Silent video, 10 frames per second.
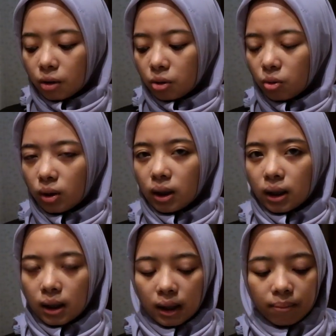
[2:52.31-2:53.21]
harus
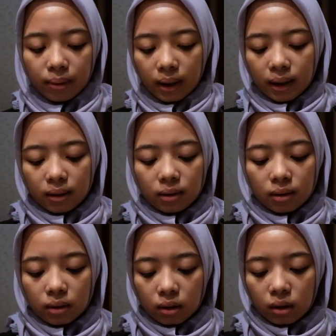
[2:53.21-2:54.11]
nuangin ke
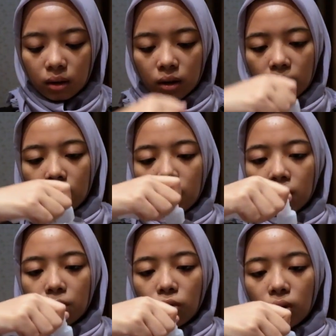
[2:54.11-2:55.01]
kapas
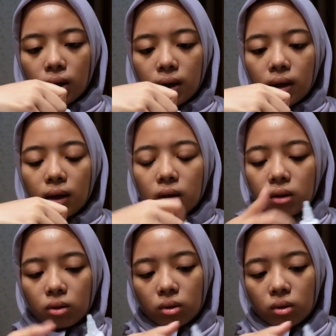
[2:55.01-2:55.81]
buka